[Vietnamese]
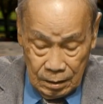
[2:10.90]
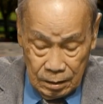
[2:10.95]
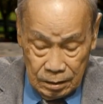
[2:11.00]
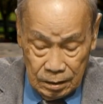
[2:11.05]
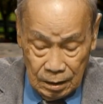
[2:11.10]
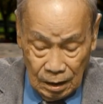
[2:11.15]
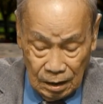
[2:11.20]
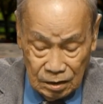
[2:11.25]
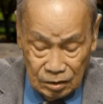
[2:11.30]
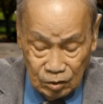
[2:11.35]

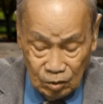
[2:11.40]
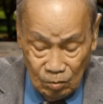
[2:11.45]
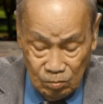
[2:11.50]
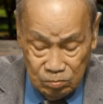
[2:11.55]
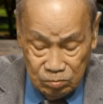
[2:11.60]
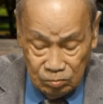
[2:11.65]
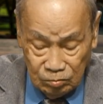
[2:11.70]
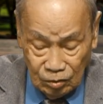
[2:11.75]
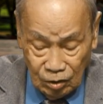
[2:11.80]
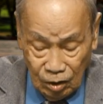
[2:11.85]
Dân
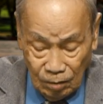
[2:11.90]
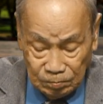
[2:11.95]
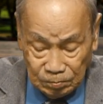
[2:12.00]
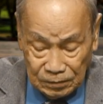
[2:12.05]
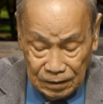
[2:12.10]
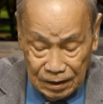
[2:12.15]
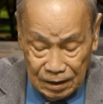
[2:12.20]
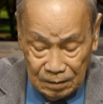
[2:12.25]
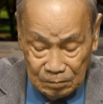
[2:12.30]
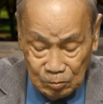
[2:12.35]
chúng góp
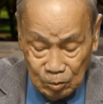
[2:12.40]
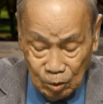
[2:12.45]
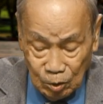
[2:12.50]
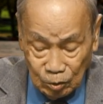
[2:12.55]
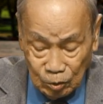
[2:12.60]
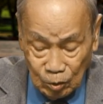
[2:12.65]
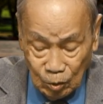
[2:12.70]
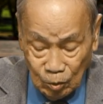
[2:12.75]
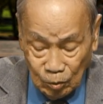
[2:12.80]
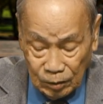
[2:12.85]
tiền mua
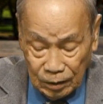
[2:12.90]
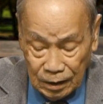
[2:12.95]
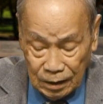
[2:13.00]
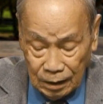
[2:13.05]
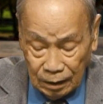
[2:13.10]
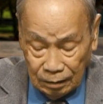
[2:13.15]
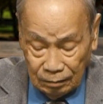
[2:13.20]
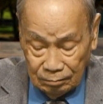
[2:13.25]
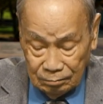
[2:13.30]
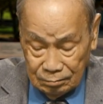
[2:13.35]
vũ
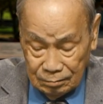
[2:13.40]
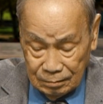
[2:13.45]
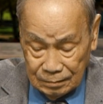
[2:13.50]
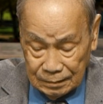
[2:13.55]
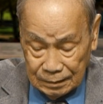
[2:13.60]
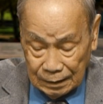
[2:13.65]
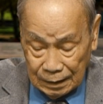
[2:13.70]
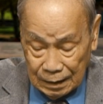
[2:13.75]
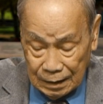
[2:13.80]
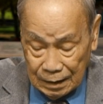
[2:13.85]
khí
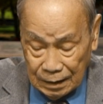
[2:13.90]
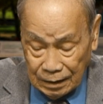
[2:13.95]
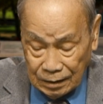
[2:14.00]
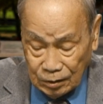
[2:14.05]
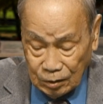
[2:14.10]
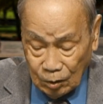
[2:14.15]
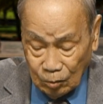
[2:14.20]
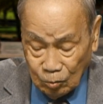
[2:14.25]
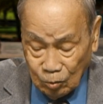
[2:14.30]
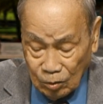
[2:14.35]
gửi
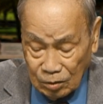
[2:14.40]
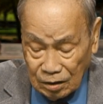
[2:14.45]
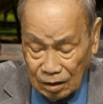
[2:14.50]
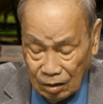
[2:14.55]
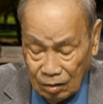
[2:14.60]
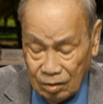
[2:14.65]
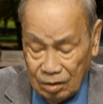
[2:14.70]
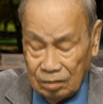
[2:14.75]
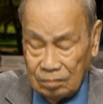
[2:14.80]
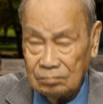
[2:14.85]
cho quân
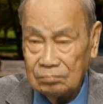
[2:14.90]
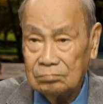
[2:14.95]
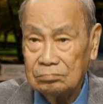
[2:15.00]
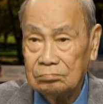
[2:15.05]
đội.